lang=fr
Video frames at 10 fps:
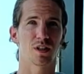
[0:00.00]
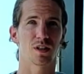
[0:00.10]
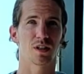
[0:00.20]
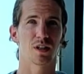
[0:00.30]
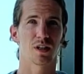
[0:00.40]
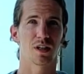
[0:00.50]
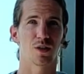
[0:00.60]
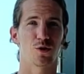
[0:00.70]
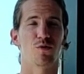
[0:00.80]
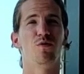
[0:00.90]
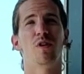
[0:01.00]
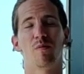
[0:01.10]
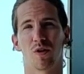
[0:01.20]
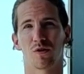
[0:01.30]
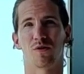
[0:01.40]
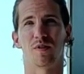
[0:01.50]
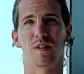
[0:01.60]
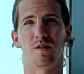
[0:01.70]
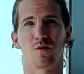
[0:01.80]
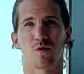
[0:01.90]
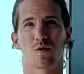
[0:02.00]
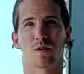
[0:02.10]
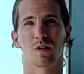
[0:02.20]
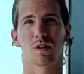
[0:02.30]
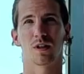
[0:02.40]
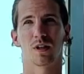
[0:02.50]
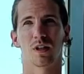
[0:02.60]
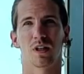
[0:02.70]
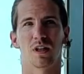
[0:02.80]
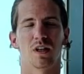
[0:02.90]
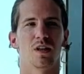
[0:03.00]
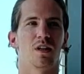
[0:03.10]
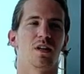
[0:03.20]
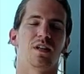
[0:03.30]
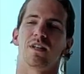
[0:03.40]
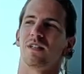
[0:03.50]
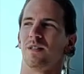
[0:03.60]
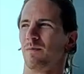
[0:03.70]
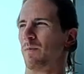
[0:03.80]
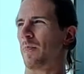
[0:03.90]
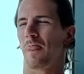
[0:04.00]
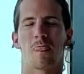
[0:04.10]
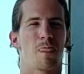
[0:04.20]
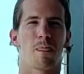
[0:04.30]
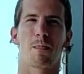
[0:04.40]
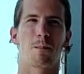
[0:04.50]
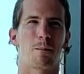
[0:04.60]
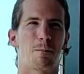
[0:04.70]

pendant le Covid Je suis venu là pendant le Covid. ça doit te changer alors, euh, entre maintenant